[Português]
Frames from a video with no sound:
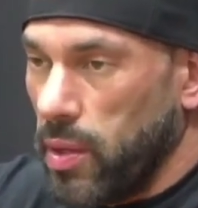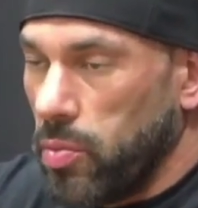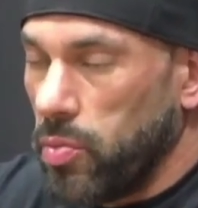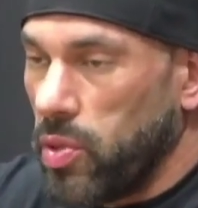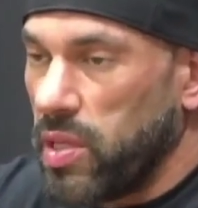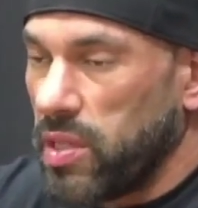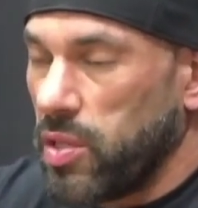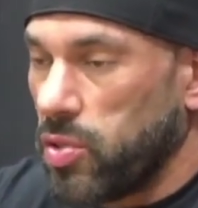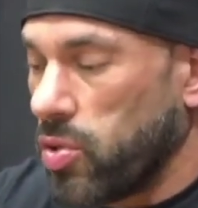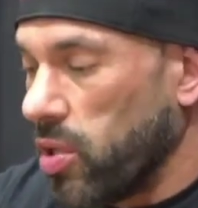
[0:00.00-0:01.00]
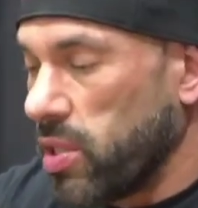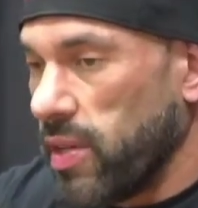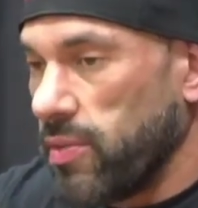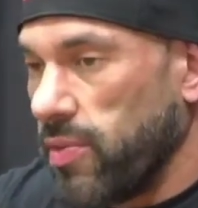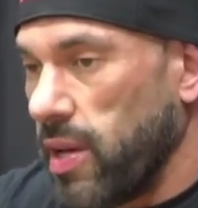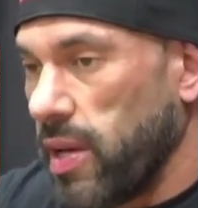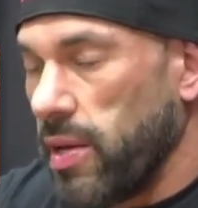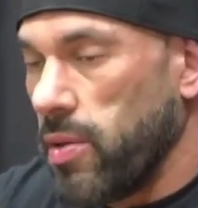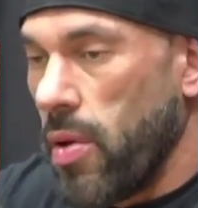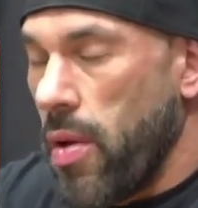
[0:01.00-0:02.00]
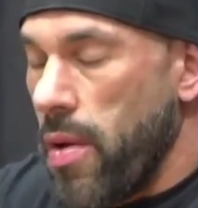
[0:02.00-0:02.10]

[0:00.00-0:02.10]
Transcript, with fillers: não um exercício só, você vai variando.